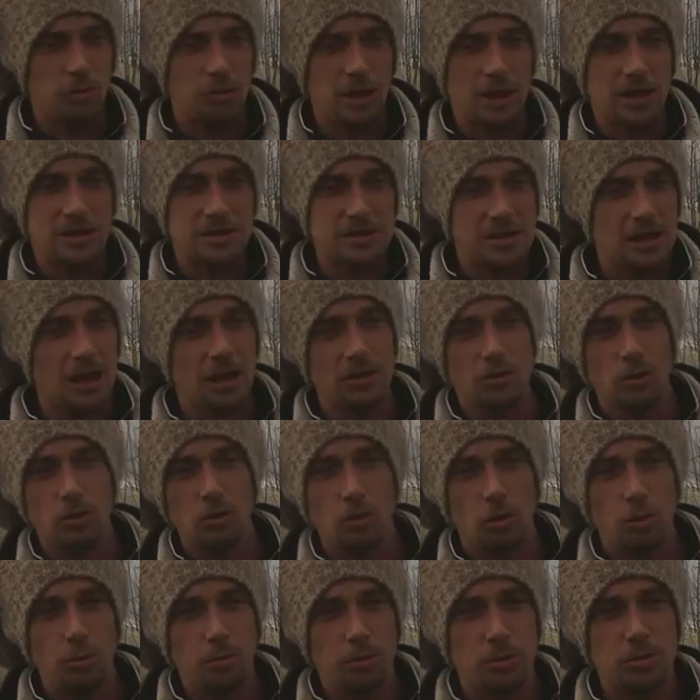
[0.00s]
a laissé un an de
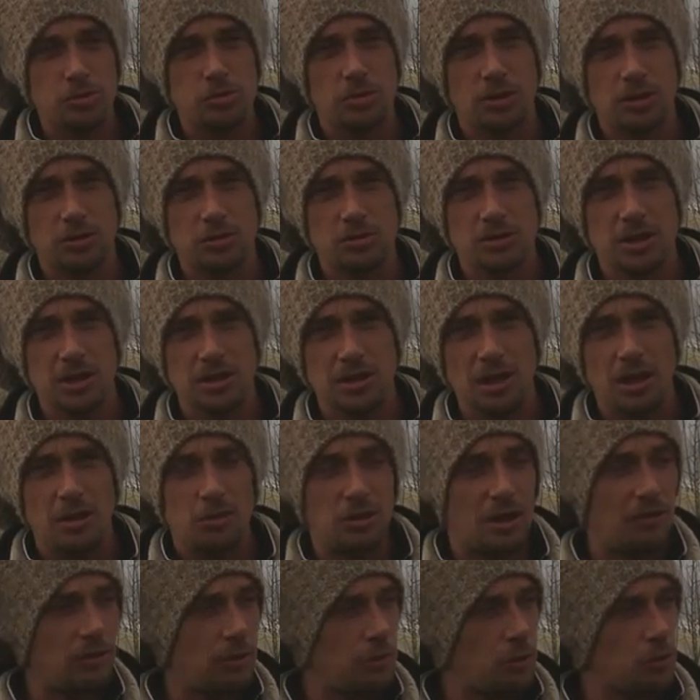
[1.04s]
repos sur les deux hectares, on a
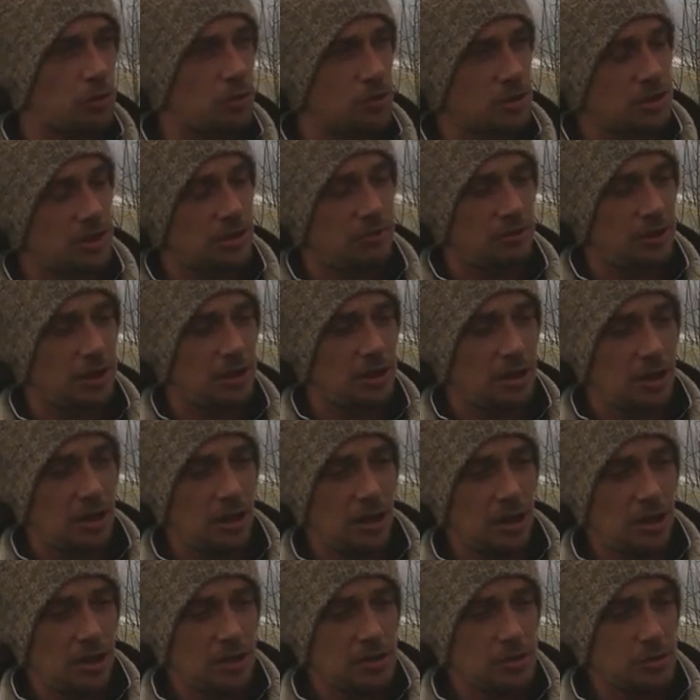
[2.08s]
vraiment cultivé
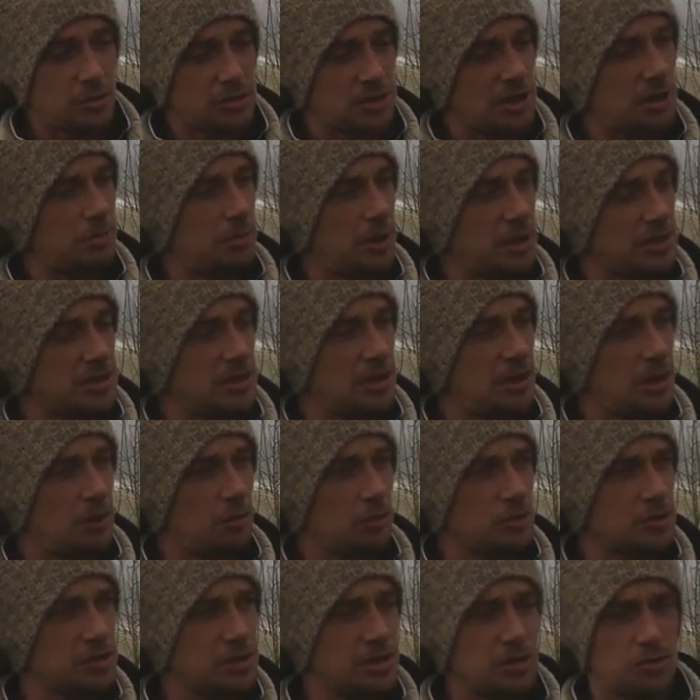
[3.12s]
sur cette parcelle là où on
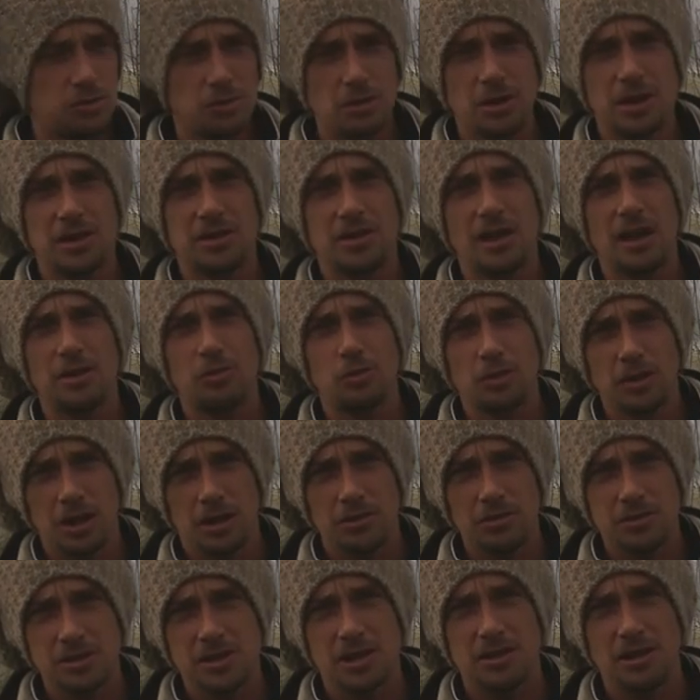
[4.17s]
se situe, qui était donc un
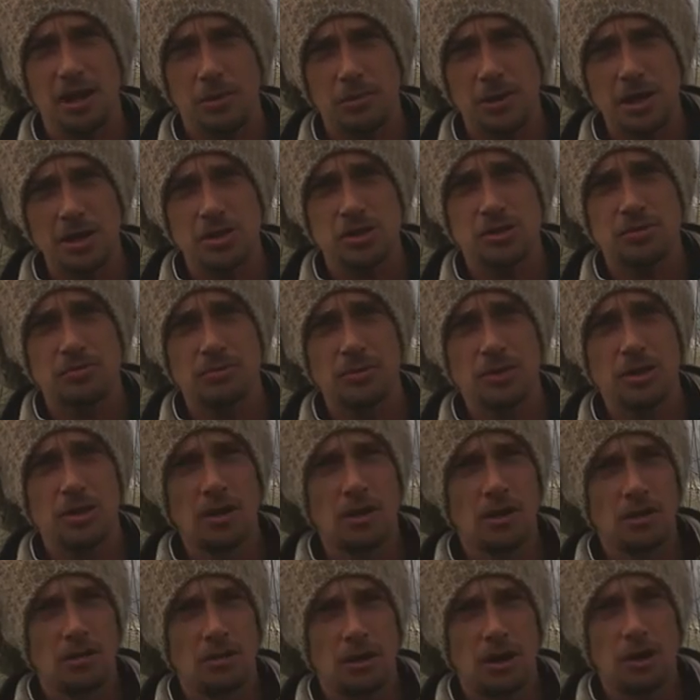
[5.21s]
ancien herbage,
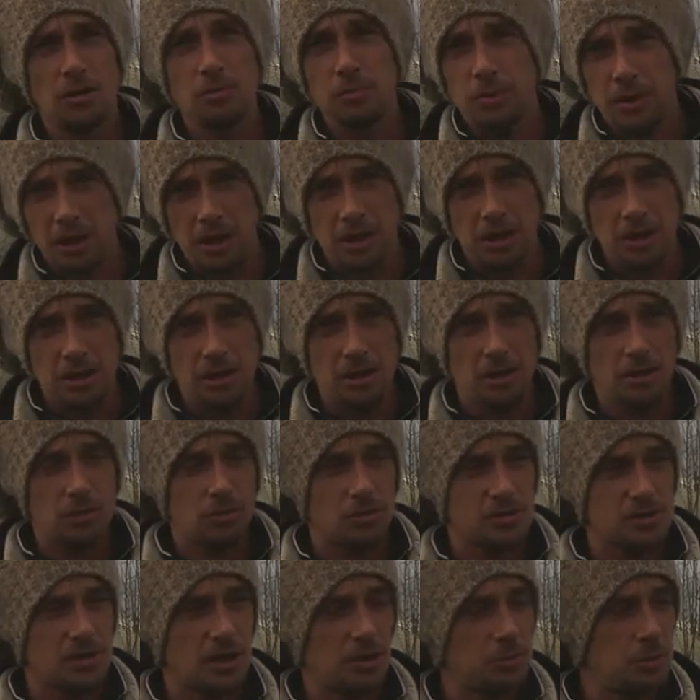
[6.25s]
voilà, une prairie hein, de
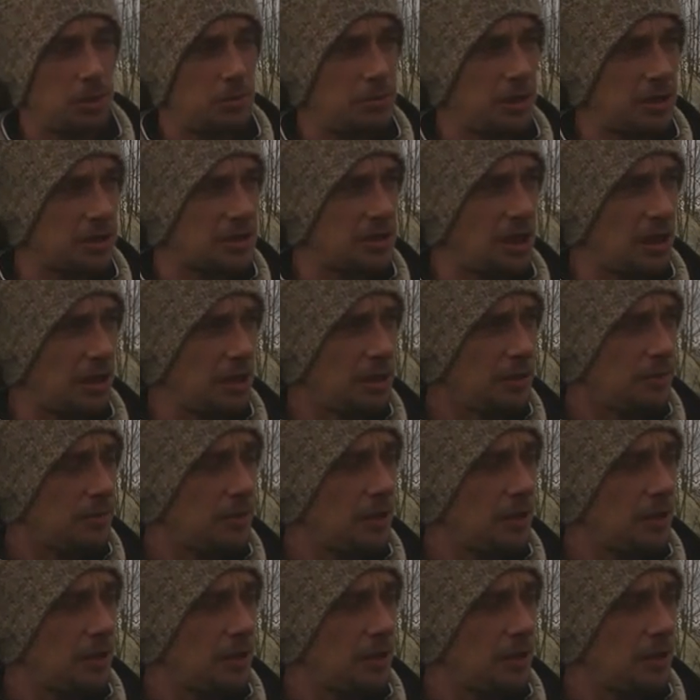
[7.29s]
5000 m carrés.